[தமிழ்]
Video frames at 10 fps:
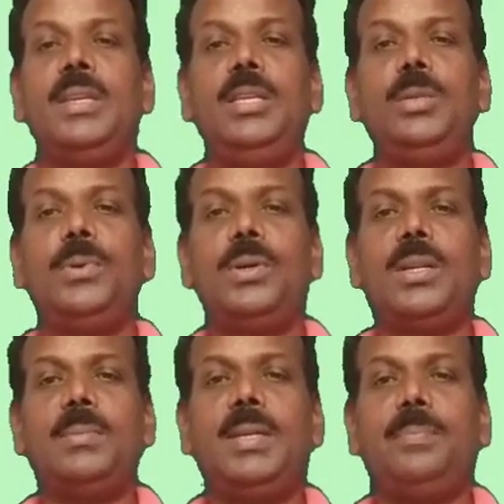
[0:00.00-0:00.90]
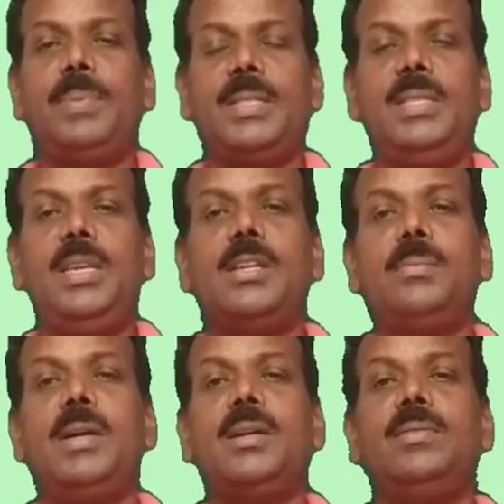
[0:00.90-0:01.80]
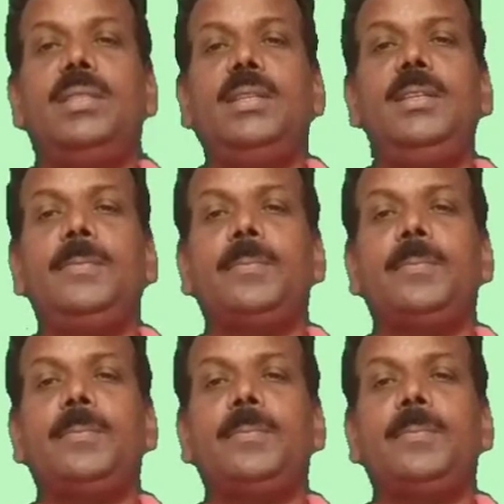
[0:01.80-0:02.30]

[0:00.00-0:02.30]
இது போக நம்ம பிரத்யேகமாக வந்து